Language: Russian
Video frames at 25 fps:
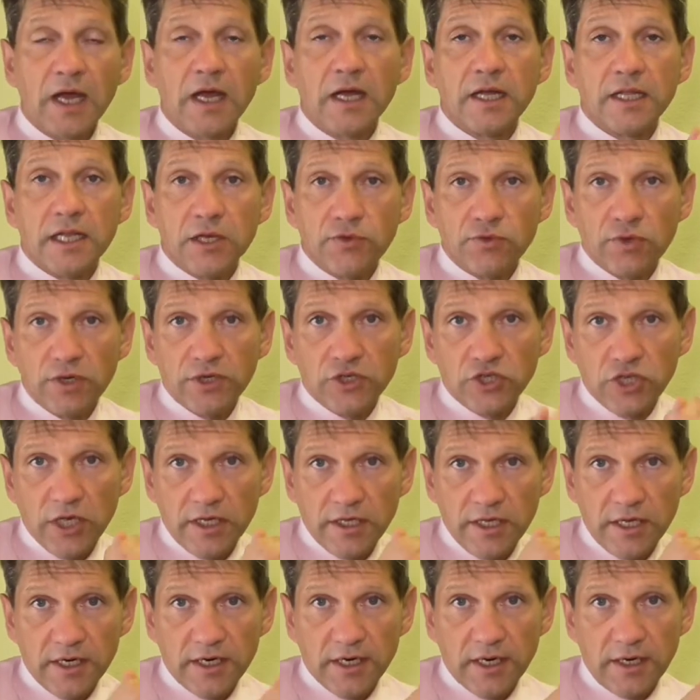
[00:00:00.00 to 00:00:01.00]
Для
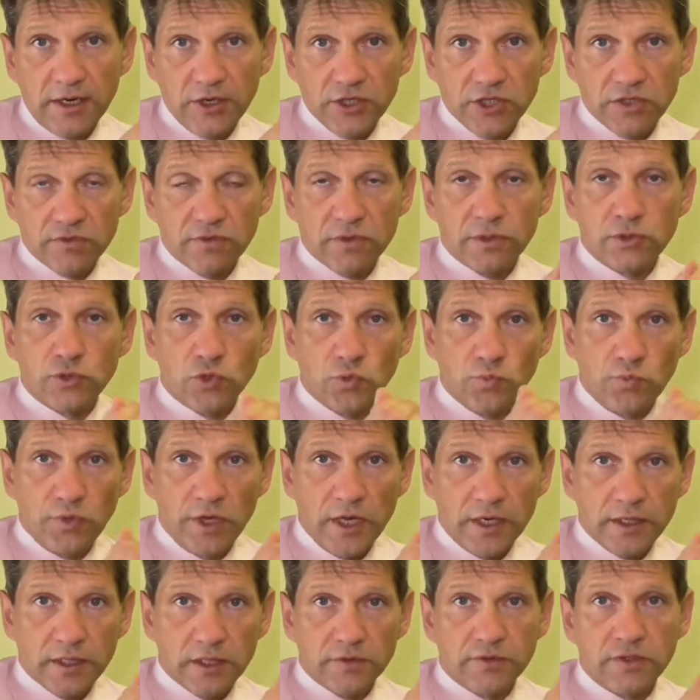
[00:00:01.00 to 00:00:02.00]
увеличения количества
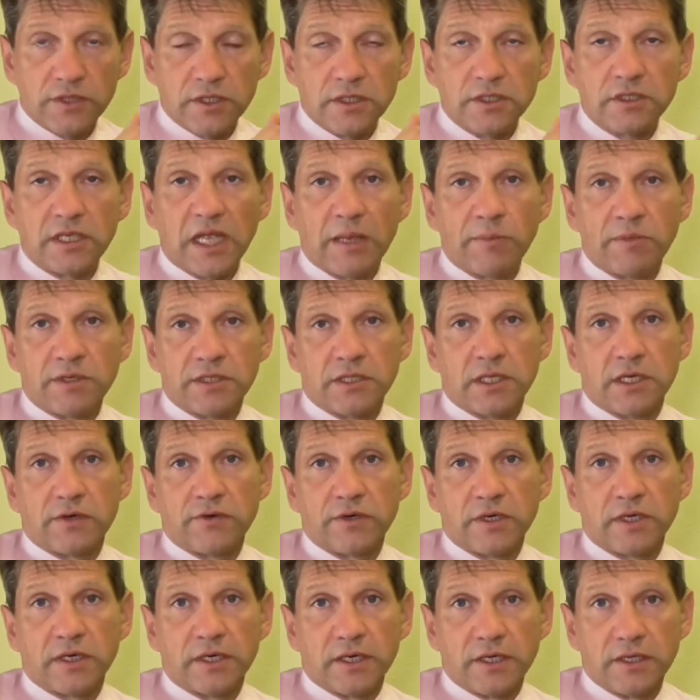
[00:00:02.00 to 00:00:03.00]
субъектов в системе
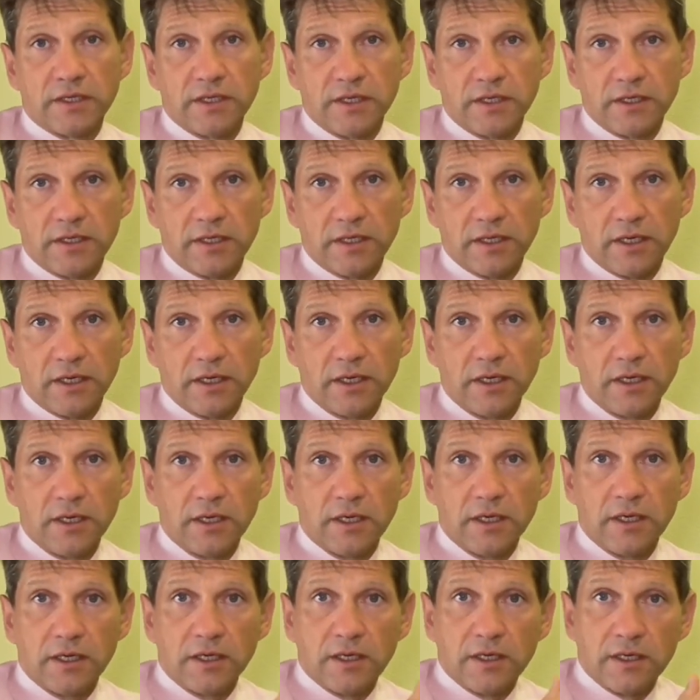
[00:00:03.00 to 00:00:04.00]
здравоохранения
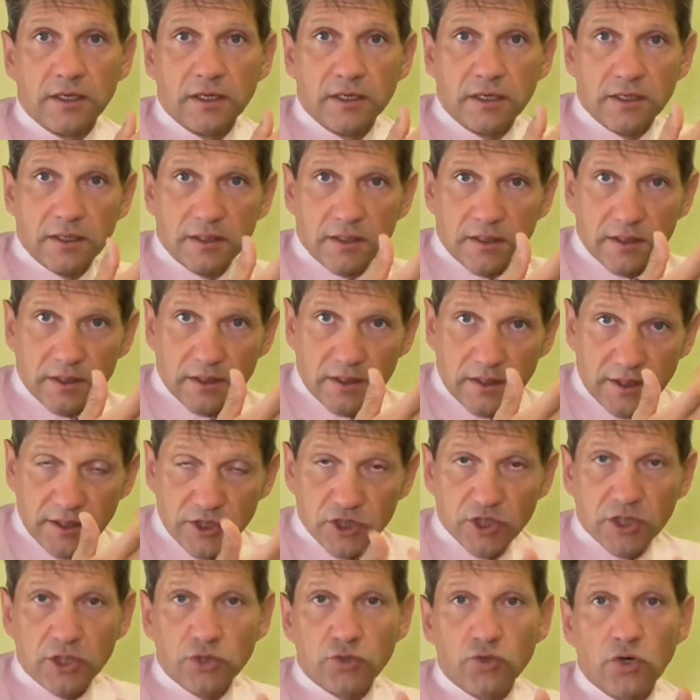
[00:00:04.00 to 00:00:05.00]

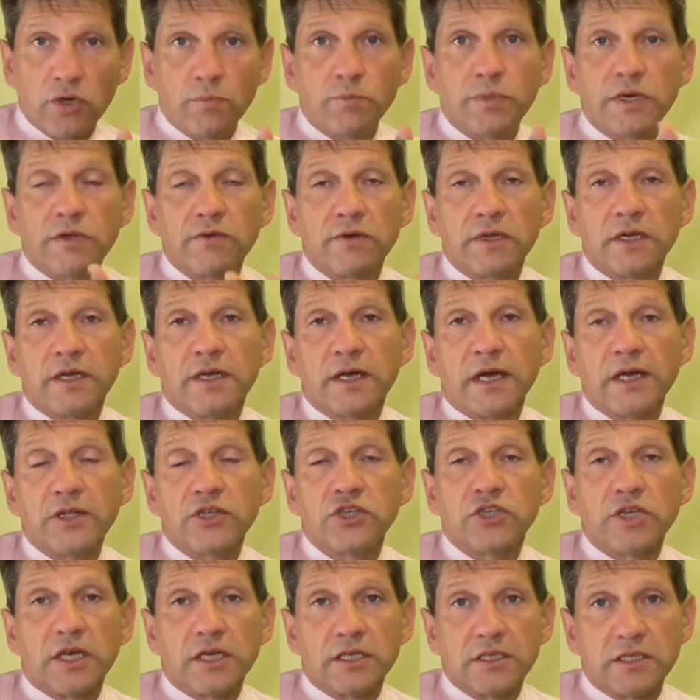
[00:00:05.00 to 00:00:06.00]
решено привлекать
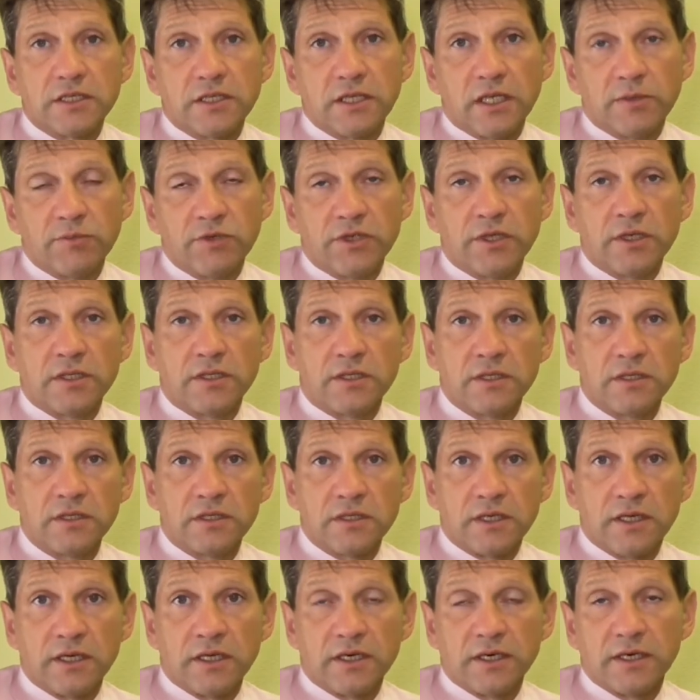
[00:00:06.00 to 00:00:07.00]
частные
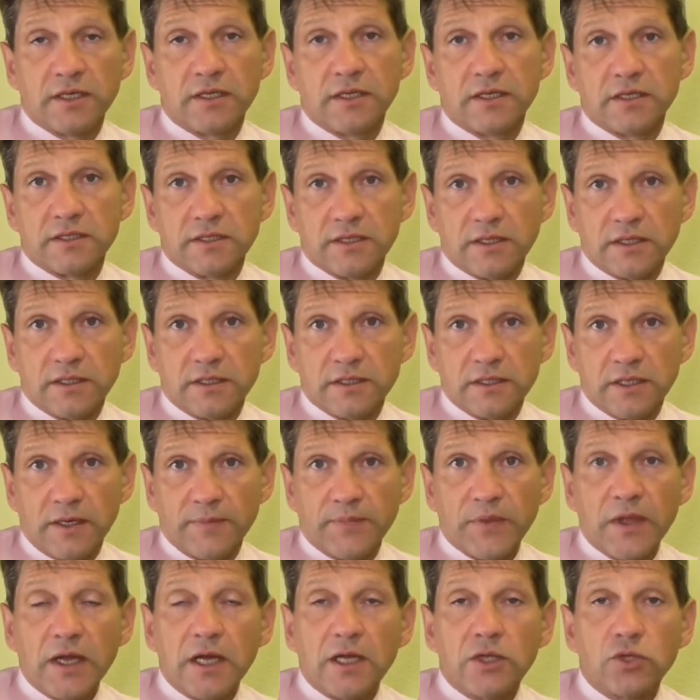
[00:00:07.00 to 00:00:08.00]
медицинские организации.
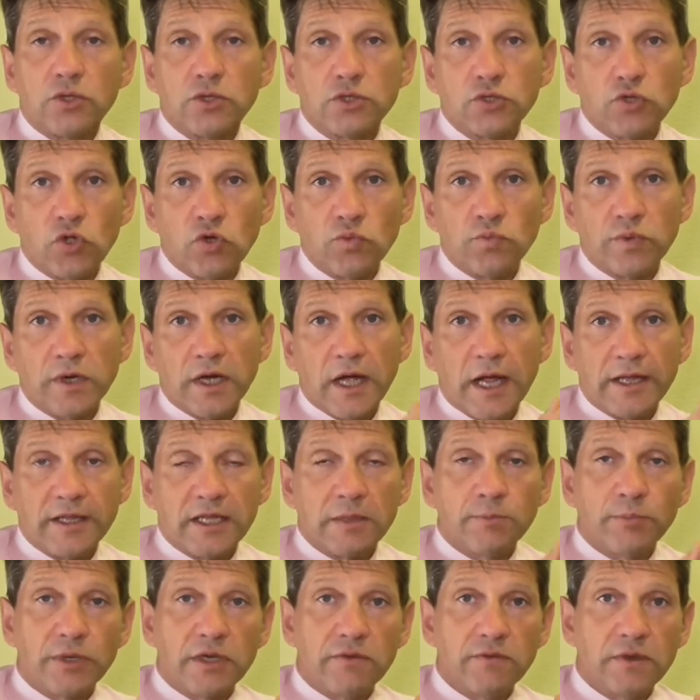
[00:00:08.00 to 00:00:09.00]
Но чтобы это
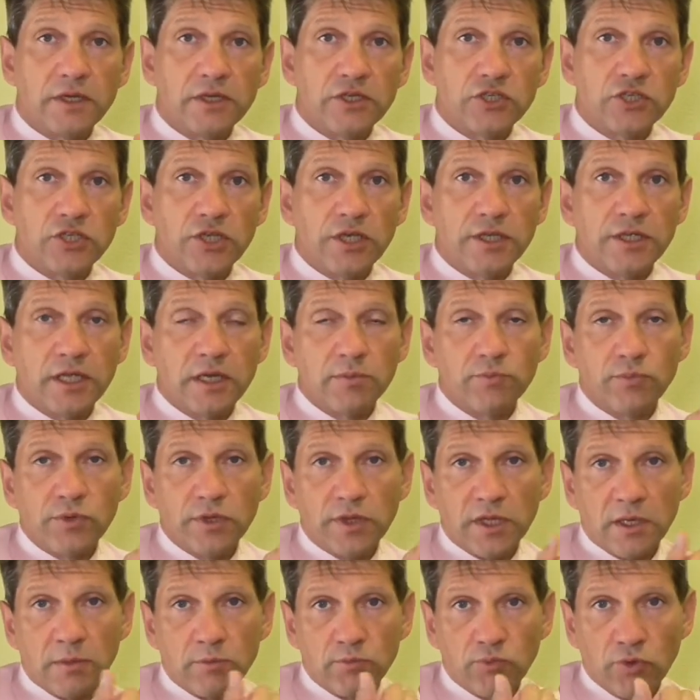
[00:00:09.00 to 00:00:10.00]
привлечение
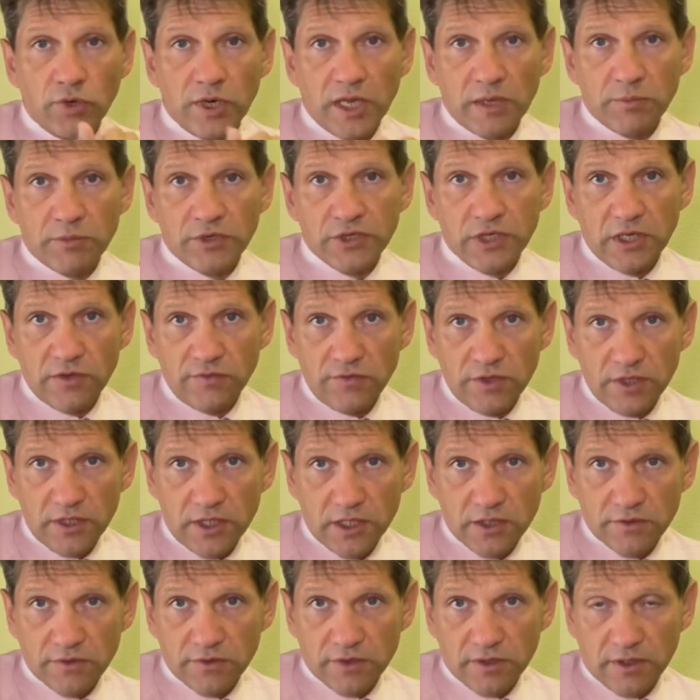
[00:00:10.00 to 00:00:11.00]
было более
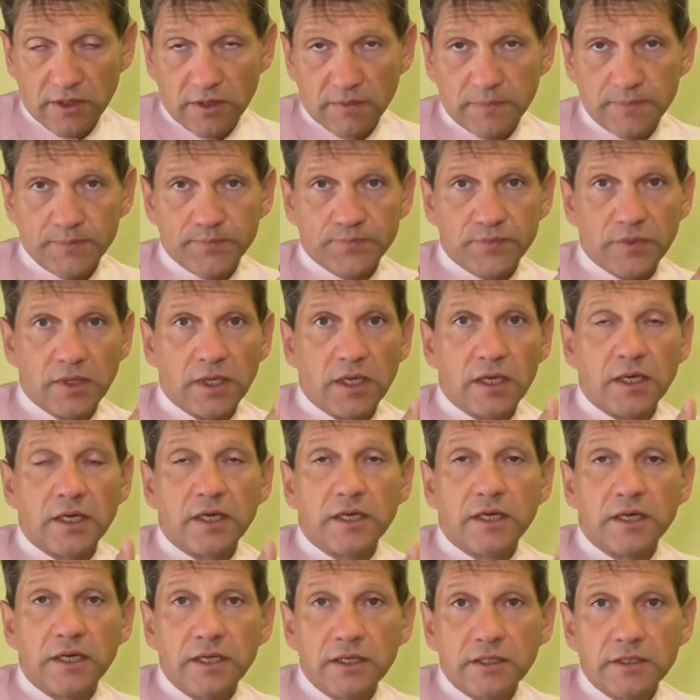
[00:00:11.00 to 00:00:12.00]
мотивированным,
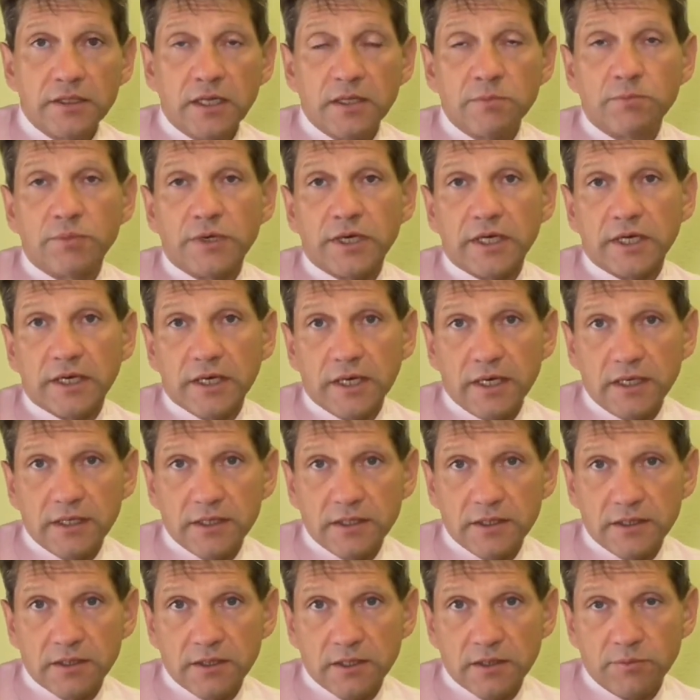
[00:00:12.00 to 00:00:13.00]
издан
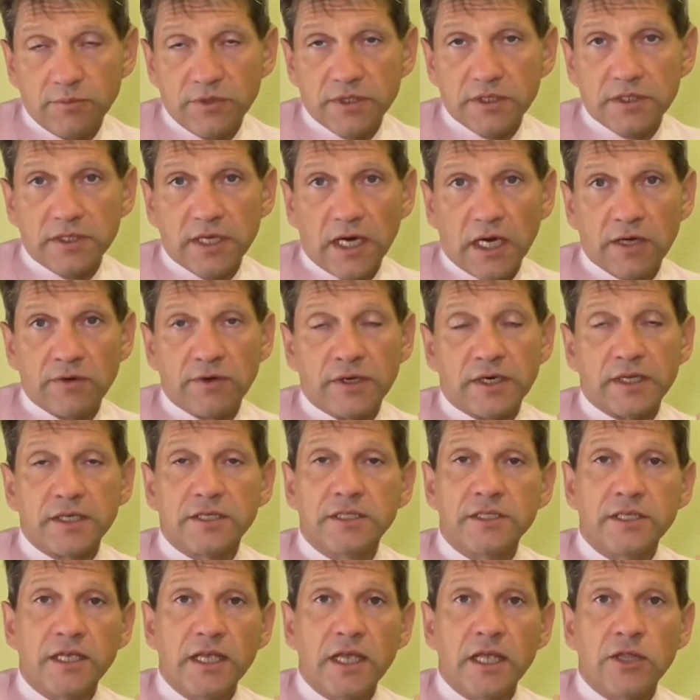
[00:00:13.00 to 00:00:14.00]
приказ Минздрава
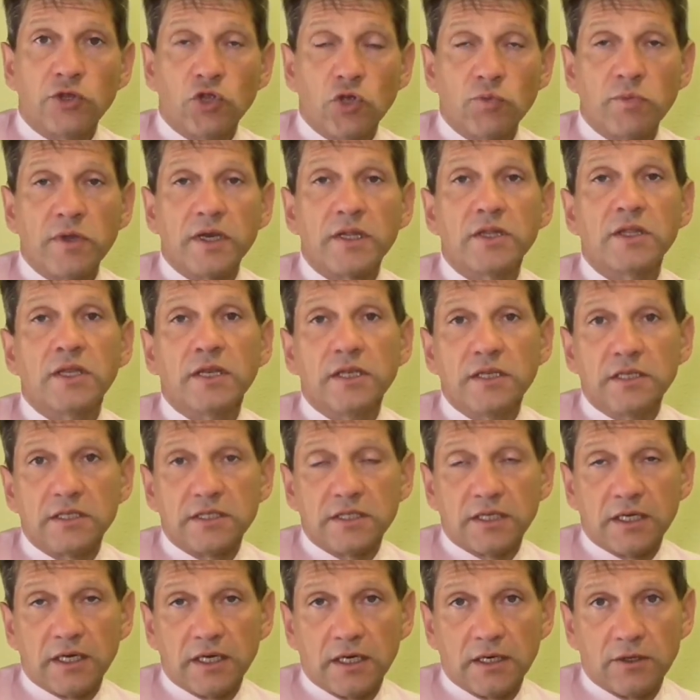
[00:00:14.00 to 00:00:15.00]
России номер
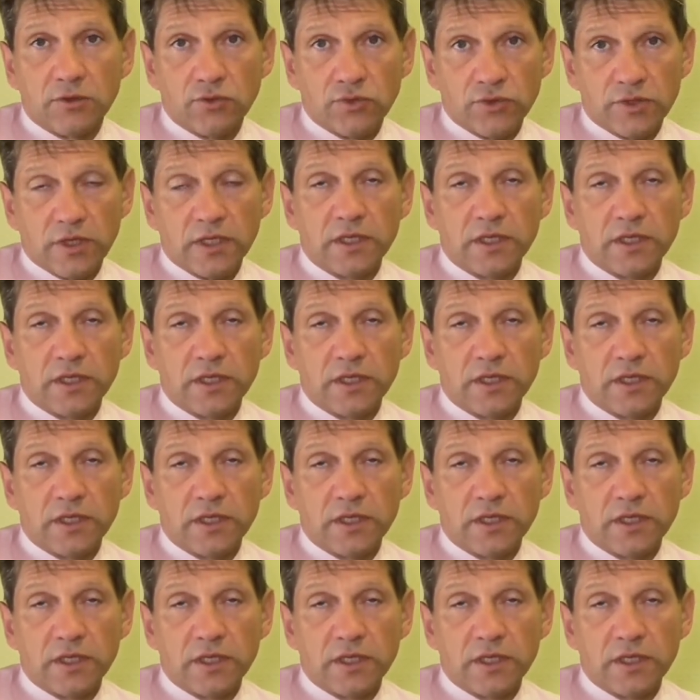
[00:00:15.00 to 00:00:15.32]
300 от